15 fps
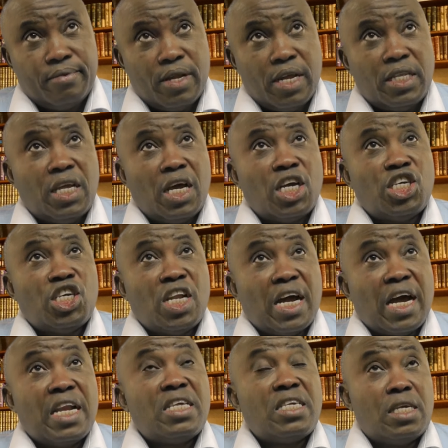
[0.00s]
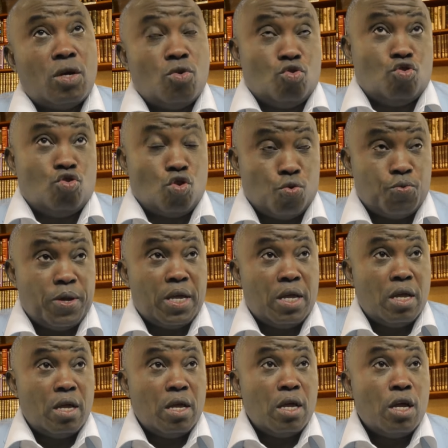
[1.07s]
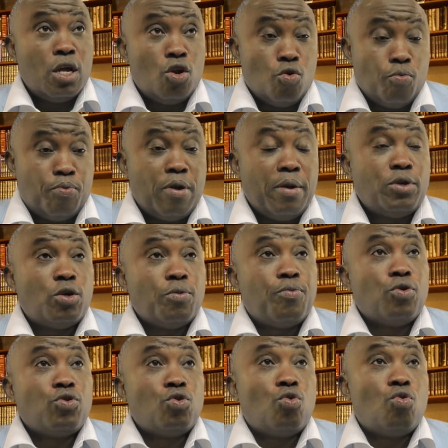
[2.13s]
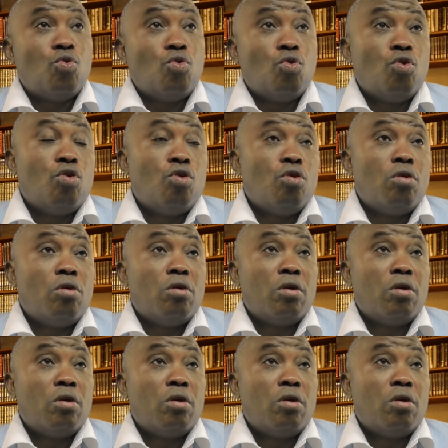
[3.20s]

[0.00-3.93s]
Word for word: L'intérêt général, c'est aujourd'hui, le plan qui se pose au Congo,